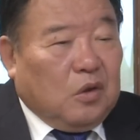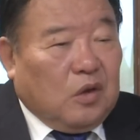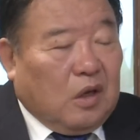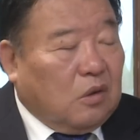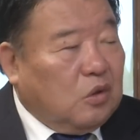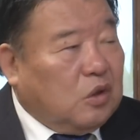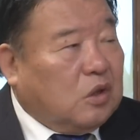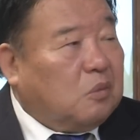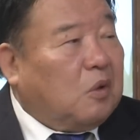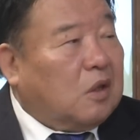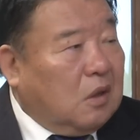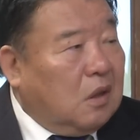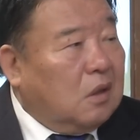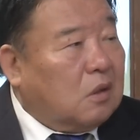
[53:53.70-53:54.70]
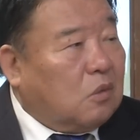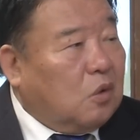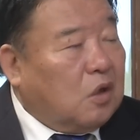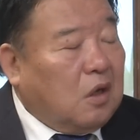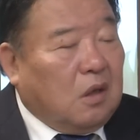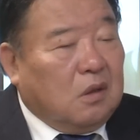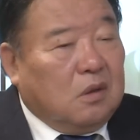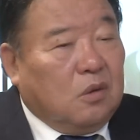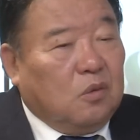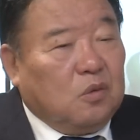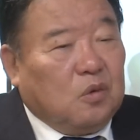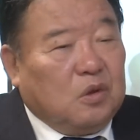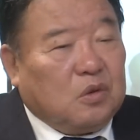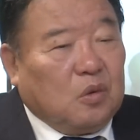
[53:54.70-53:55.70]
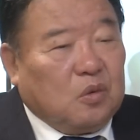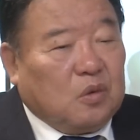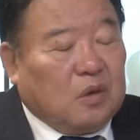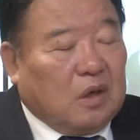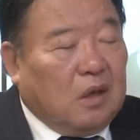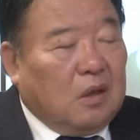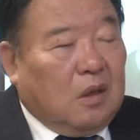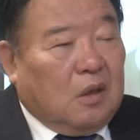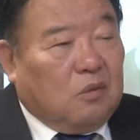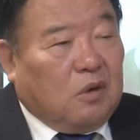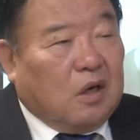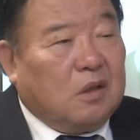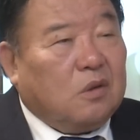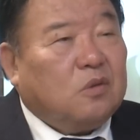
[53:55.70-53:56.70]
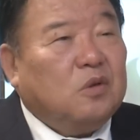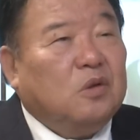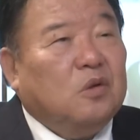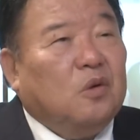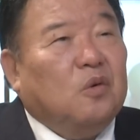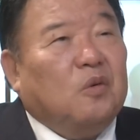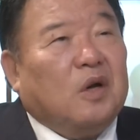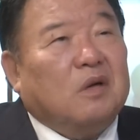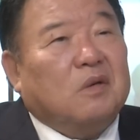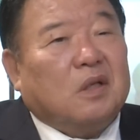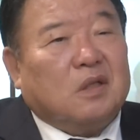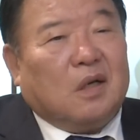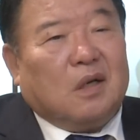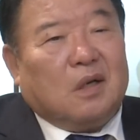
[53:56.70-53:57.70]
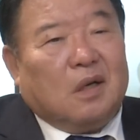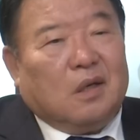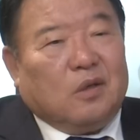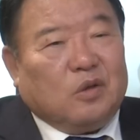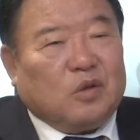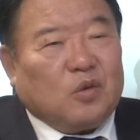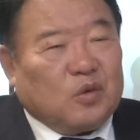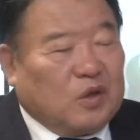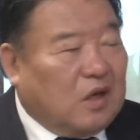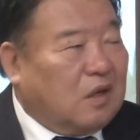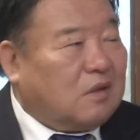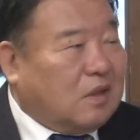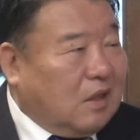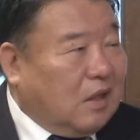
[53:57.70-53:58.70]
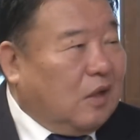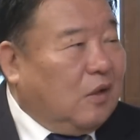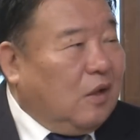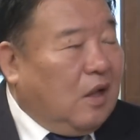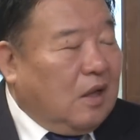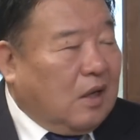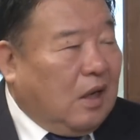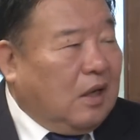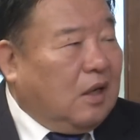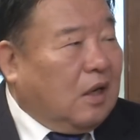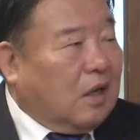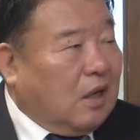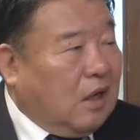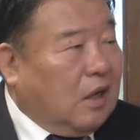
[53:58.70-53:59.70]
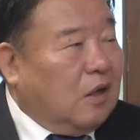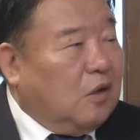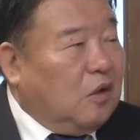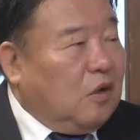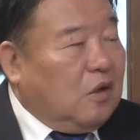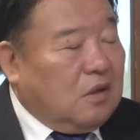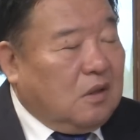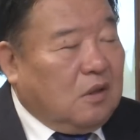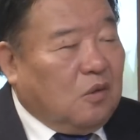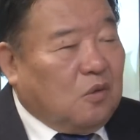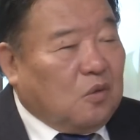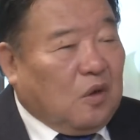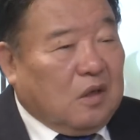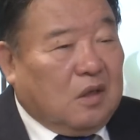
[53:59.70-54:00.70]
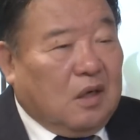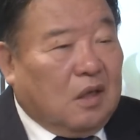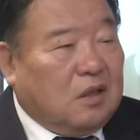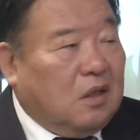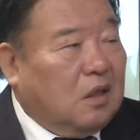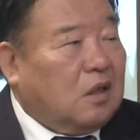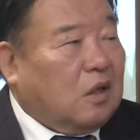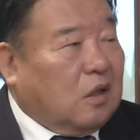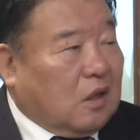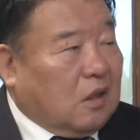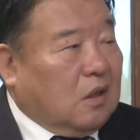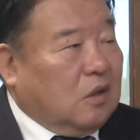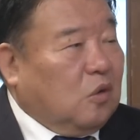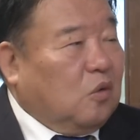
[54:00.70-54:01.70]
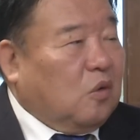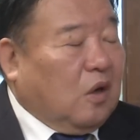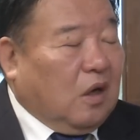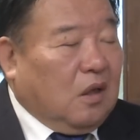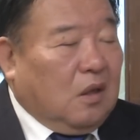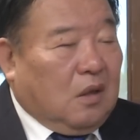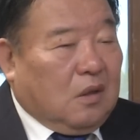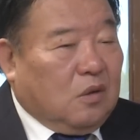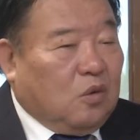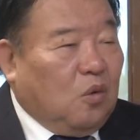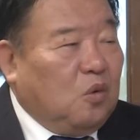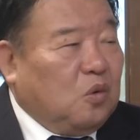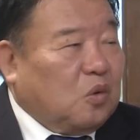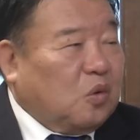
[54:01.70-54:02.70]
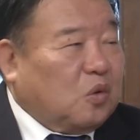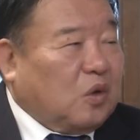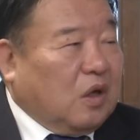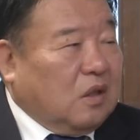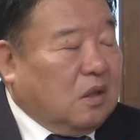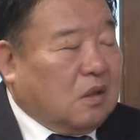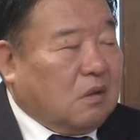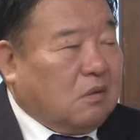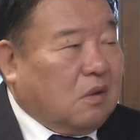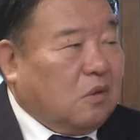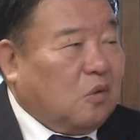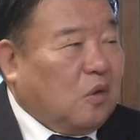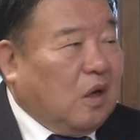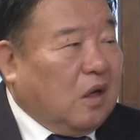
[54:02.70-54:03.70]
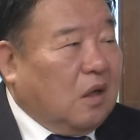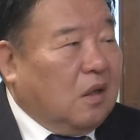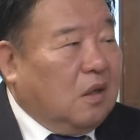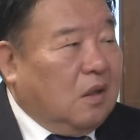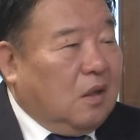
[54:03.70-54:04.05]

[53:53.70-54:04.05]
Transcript: あの一番ねこれからの日本の理想というのは我々の国の私が考える理想じゃなくて彼らが日本東アジアの中で日本がどういう状態でいてくれるのが